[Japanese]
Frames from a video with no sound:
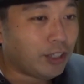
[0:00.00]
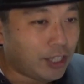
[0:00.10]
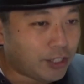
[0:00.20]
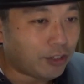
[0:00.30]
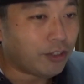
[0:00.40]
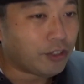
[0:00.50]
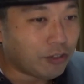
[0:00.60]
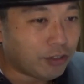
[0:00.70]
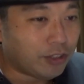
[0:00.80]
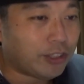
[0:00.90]
ヒチョ、
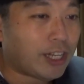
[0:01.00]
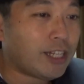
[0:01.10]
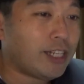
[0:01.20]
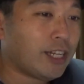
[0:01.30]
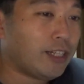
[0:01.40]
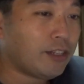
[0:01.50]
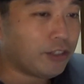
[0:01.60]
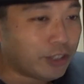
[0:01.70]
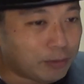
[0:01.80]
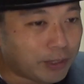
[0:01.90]
ヨンフの7人からなる
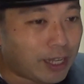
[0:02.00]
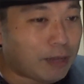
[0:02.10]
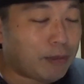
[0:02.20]
グループだ。